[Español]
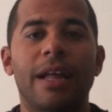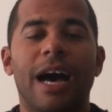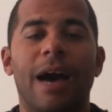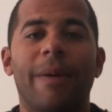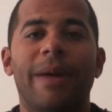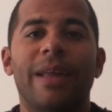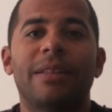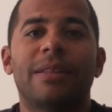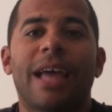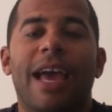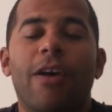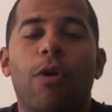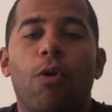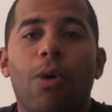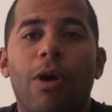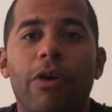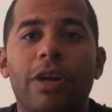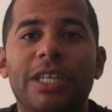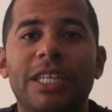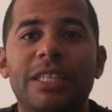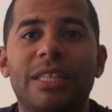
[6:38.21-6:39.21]
A ver, hay
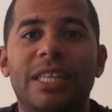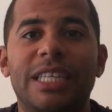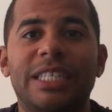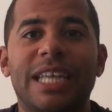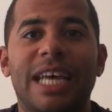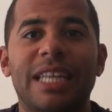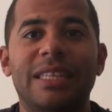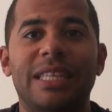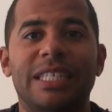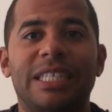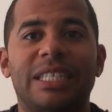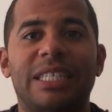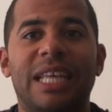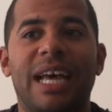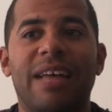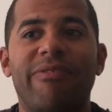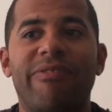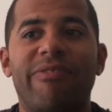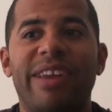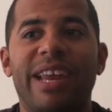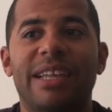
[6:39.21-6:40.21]
jugadores interesantes,
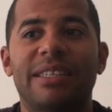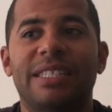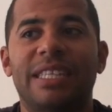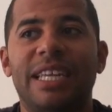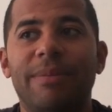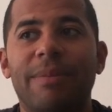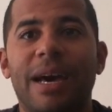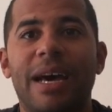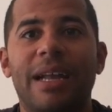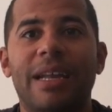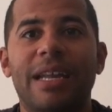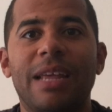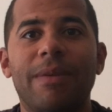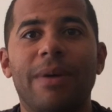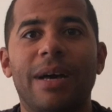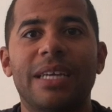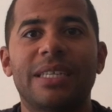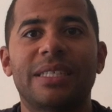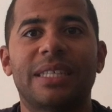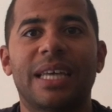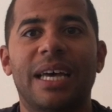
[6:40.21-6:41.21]
está Andrea Chima
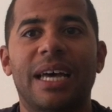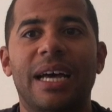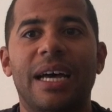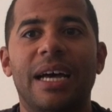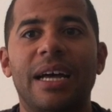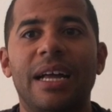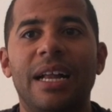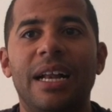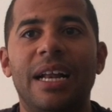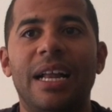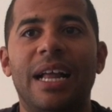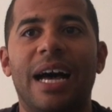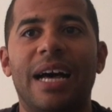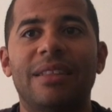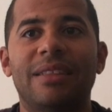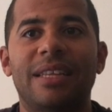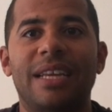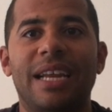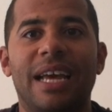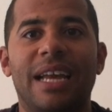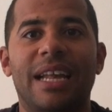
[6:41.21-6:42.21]
arriba, está
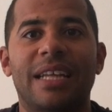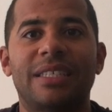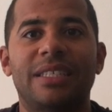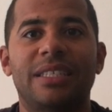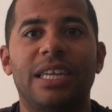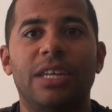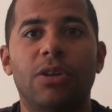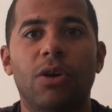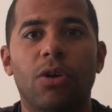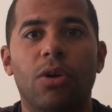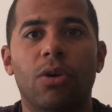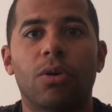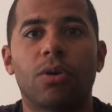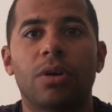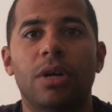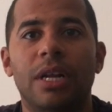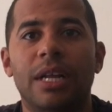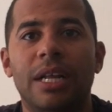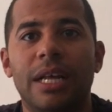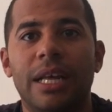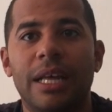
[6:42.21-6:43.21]
Andrea Napsinoro,